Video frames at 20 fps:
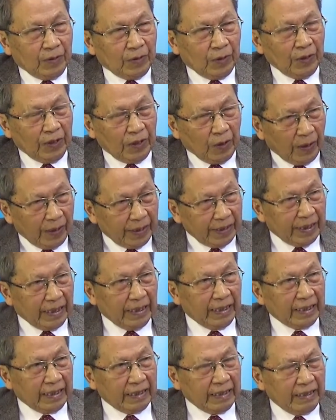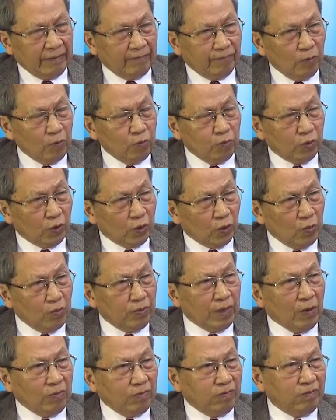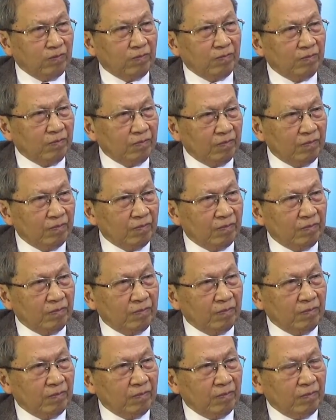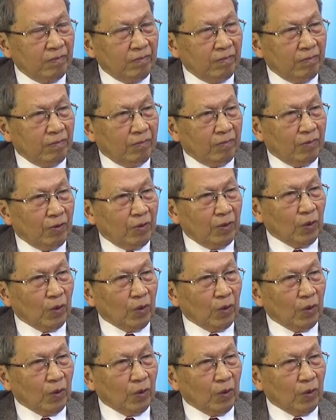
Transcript: Tôi nói rằng là cái vùng Trung Đông nó